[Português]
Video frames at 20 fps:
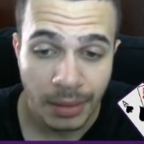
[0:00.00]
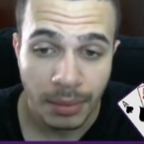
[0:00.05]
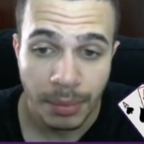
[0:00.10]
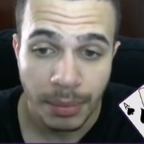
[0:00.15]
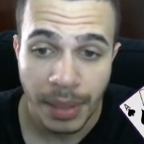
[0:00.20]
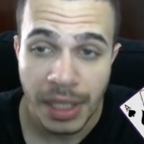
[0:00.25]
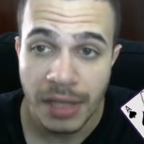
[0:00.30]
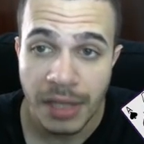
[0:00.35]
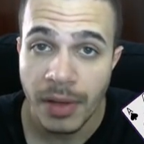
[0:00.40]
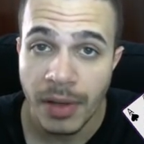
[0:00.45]
Pra
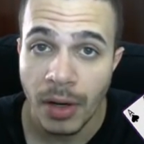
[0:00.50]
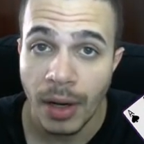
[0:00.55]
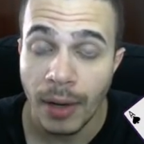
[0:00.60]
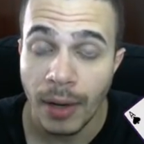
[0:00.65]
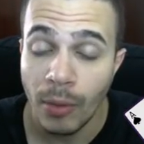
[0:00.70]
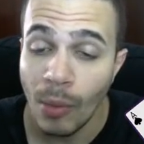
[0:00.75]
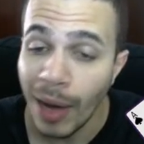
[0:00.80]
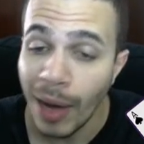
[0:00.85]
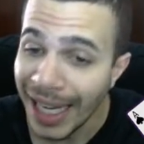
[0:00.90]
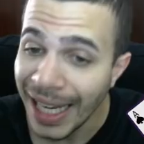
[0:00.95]
gente ver
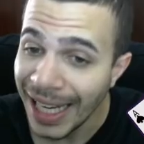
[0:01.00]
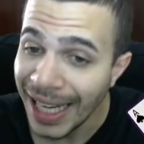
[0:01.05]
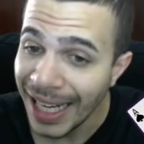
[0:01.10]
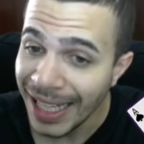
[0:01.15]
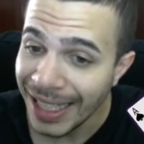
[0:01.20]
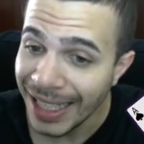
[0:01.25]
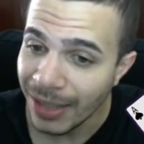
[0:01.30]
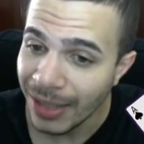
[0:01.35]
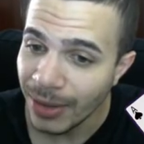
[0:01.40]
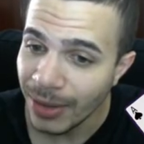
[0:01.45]
qual é
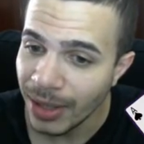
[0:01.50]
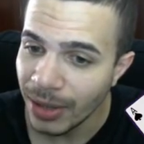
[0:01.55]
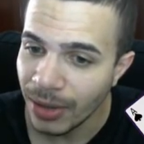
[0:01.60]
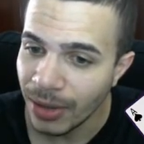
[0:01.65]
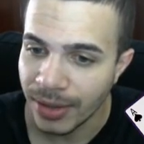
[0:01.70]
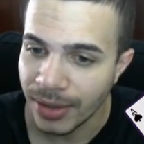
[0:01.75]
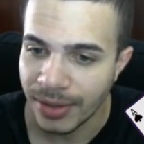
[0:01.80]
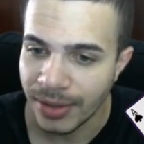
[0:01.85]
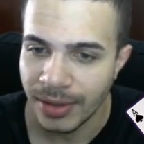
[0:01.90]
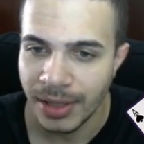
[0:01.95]
que é do
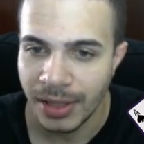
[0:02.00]
negócio.